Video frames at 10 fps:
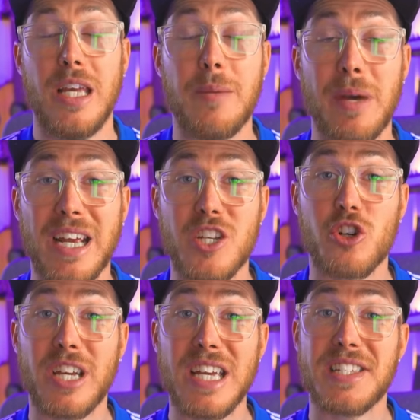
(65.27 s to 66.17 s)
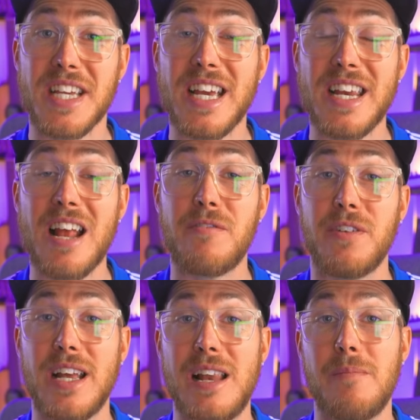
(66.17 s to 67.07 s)
y para aquellos que lleguen al
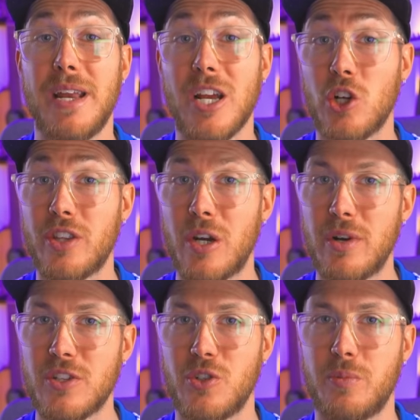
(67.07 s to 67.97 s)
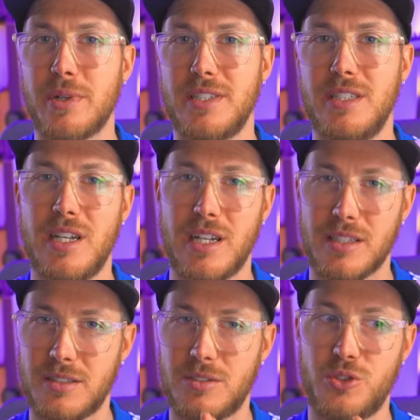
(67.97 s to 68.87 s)
final van a encontrar unas
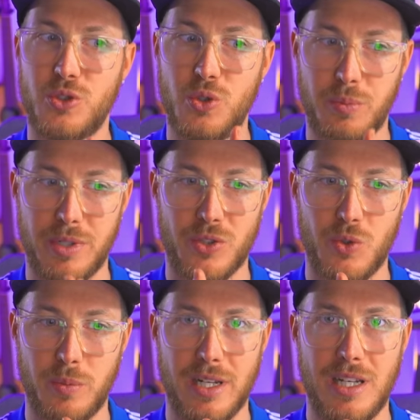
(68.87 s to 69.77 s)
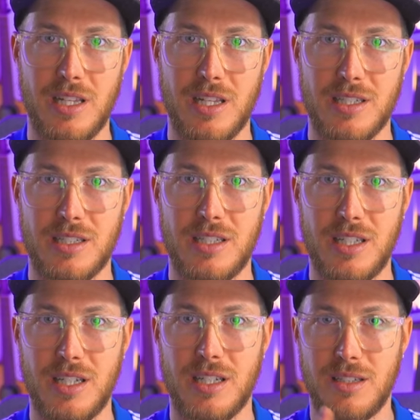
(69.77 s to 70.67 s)
sorpresitas súper, súper lindas, así
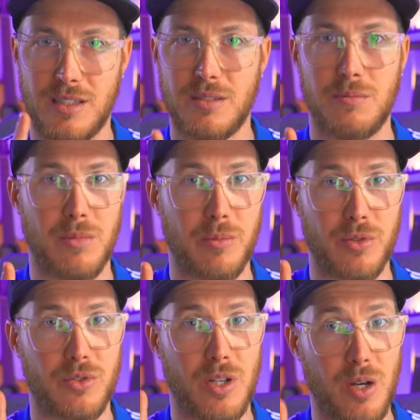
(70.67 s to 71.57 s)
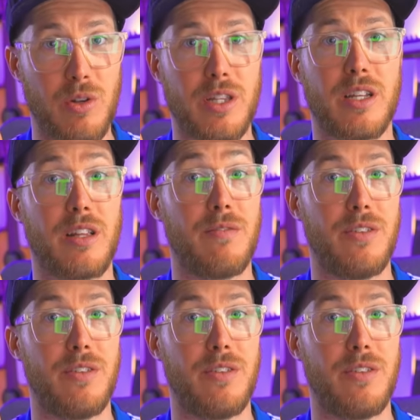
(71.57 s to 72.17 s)
que vamos, aguanten hasta el